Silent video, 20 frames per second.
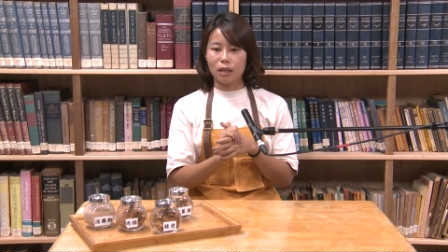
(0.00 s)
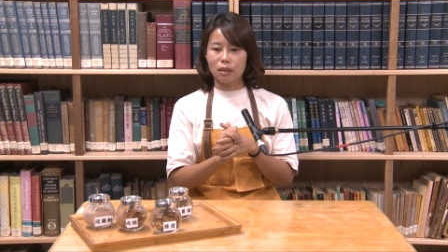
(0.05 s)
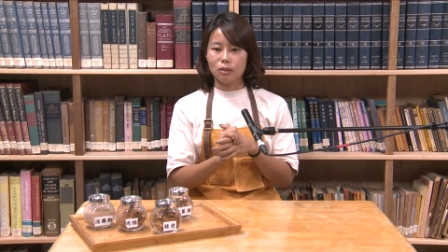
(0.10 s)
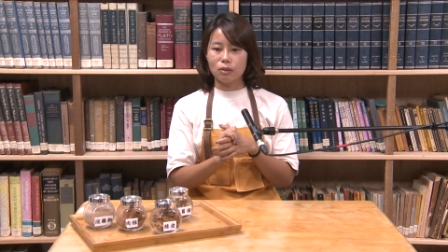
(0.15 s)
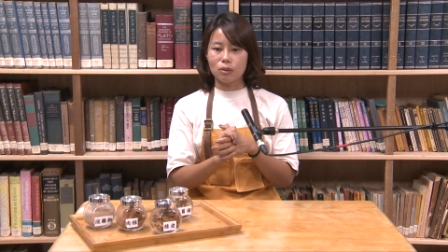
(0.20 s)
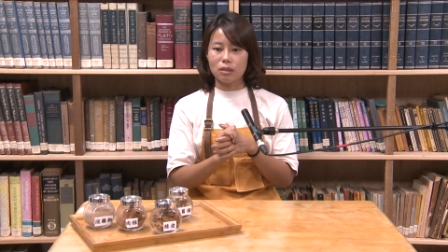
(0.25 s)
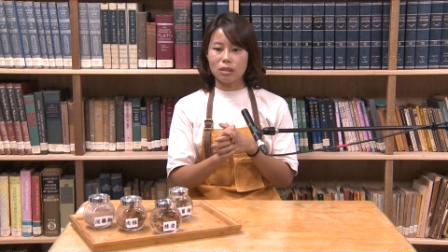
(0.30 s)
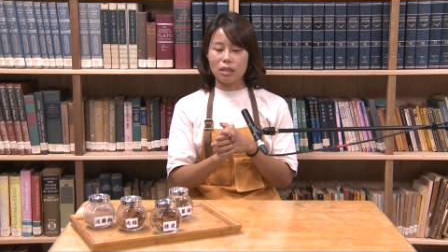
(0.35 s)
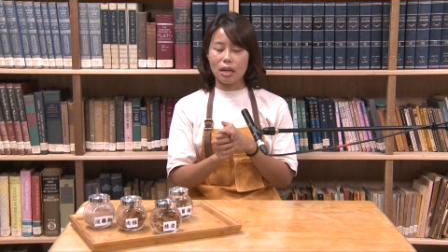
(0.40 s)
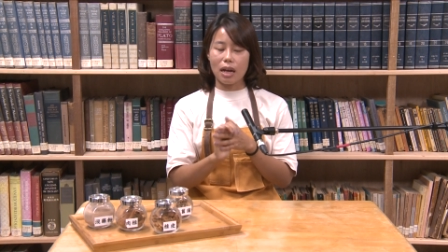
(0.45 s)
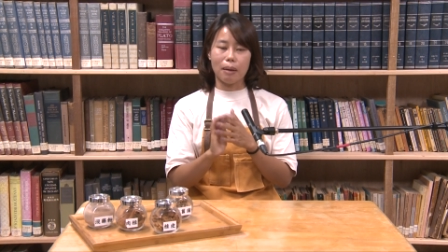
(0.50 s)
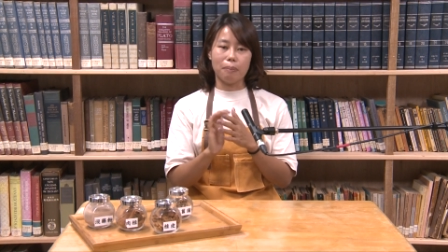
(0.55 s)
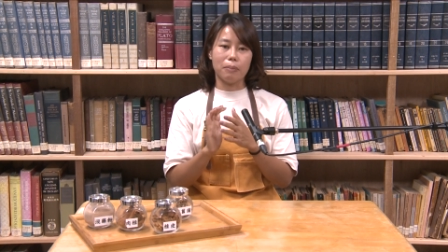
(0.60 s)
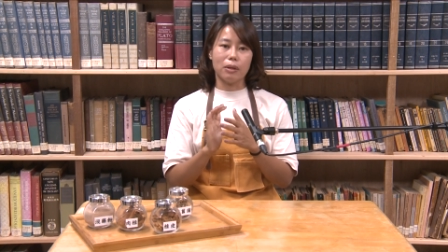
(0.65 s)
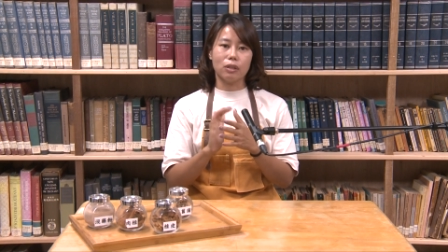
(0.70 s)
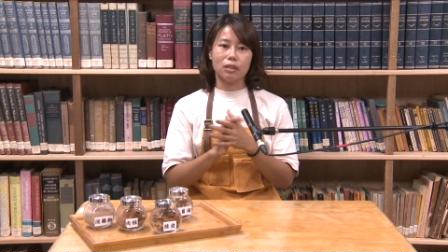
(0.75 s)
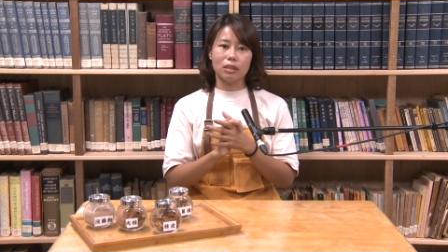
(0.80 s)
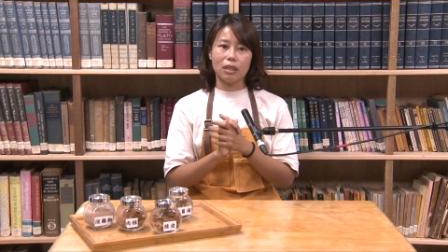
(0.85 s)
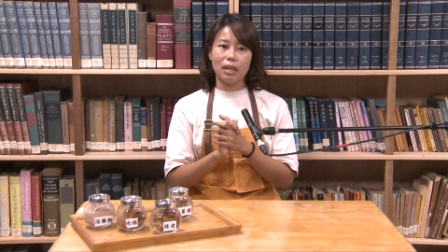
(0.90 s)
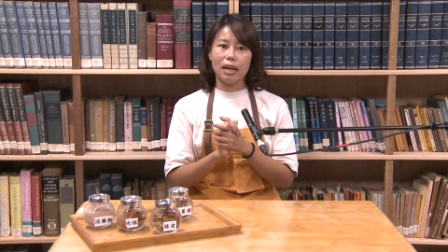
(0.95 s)
就是还没
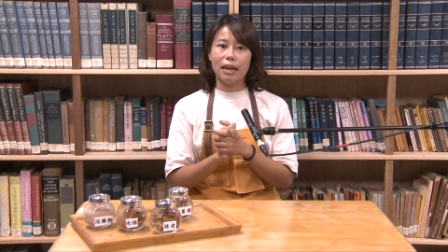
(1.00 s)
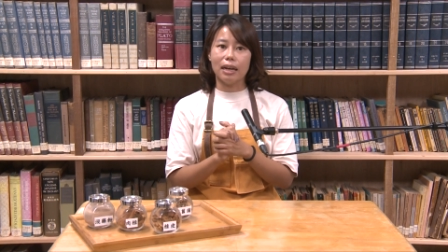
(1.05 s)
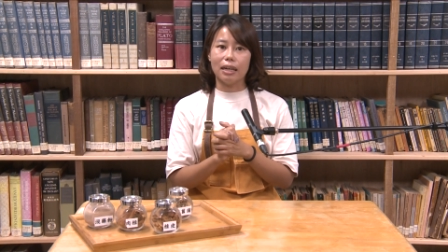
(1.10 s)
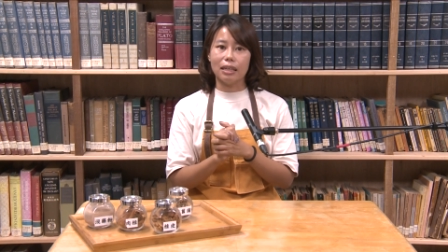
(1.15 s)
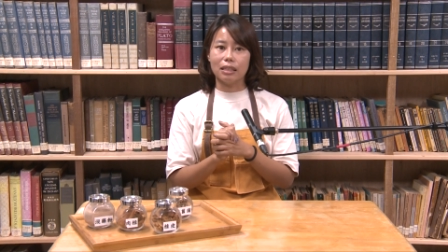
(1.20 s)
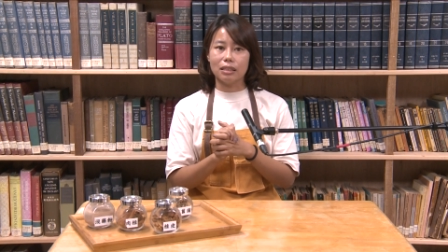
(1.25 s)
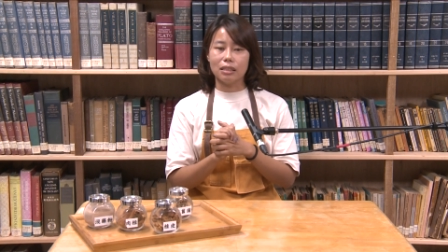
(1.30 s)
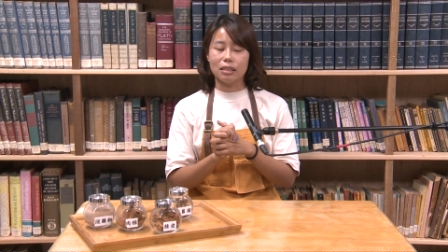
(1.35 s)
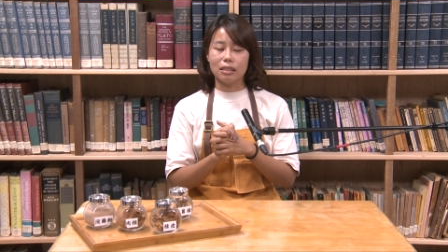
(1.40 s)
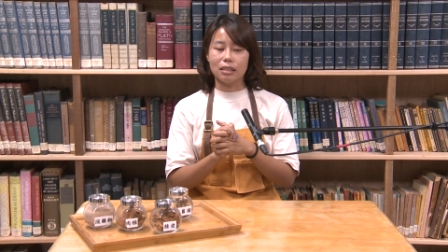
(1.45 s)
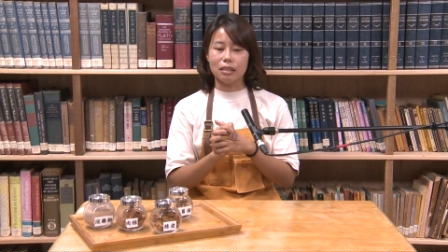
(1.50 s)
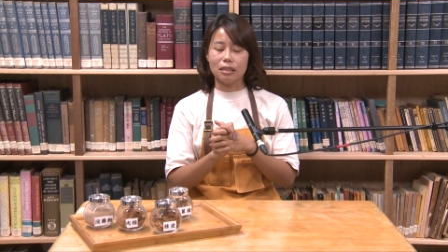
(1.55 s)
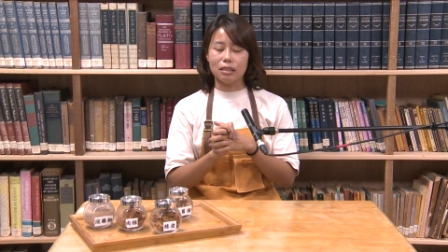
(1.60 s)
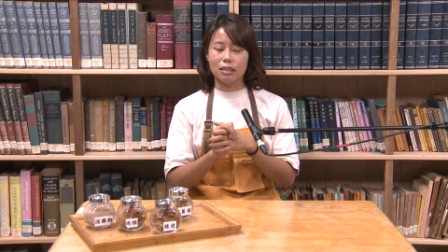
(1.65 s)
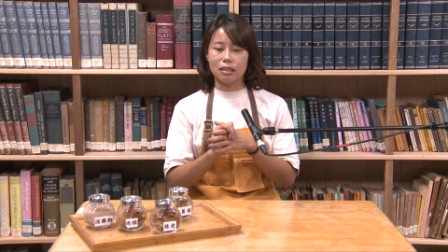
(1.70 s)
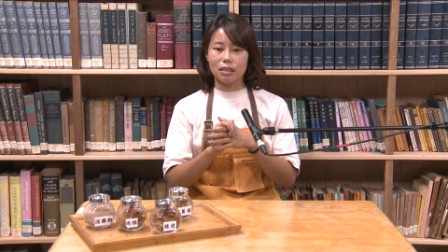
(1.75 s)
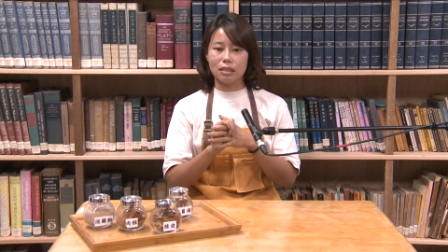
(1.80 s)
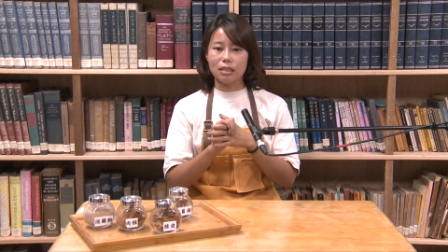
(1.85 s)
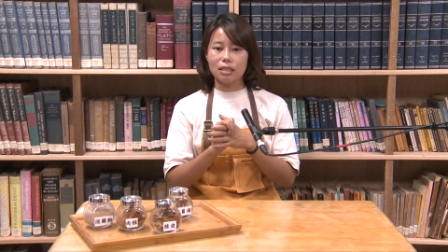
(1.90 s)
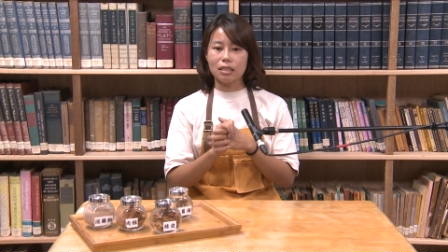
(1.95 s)
有这个孩子
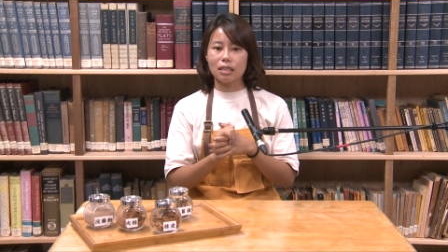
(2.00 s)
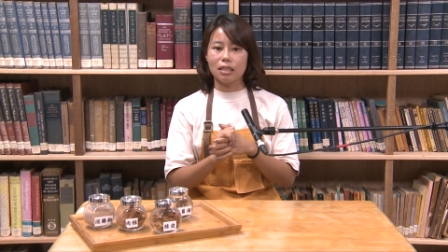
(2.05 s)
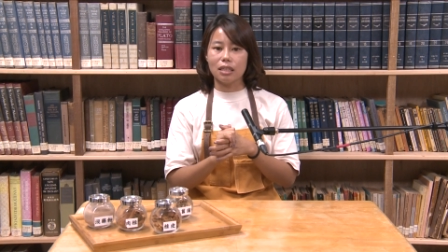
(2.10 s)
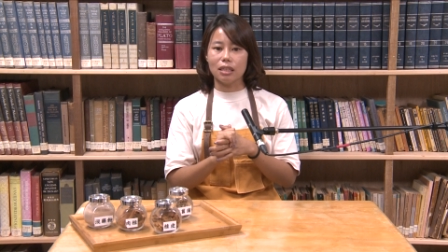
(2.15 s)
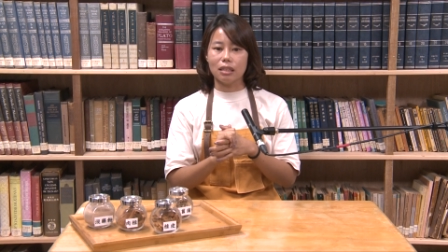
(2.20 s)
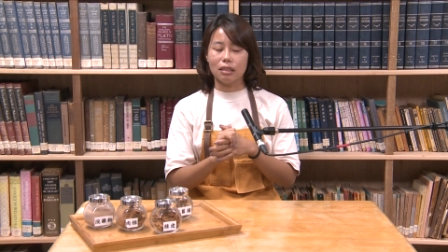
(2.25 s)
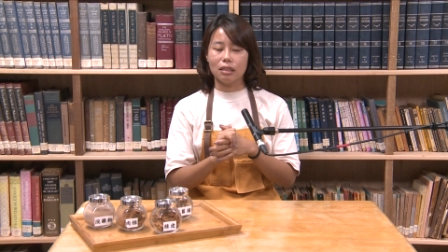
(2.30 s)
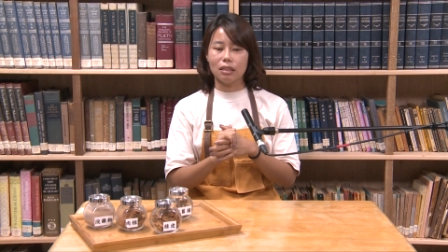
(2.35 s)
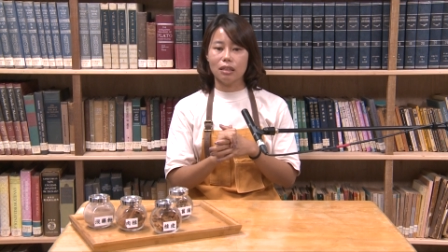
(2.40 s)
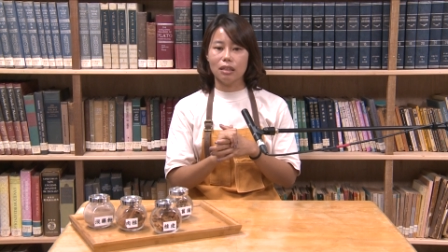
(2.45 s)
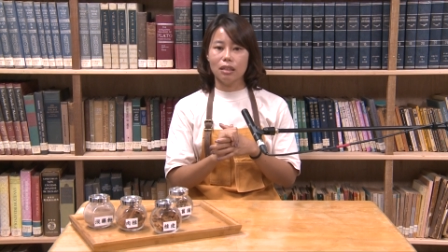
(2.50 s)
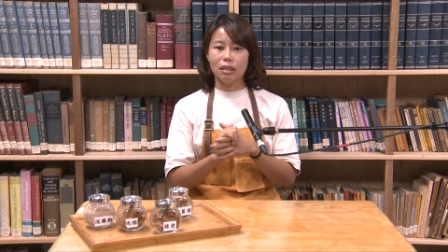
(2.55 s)
之前，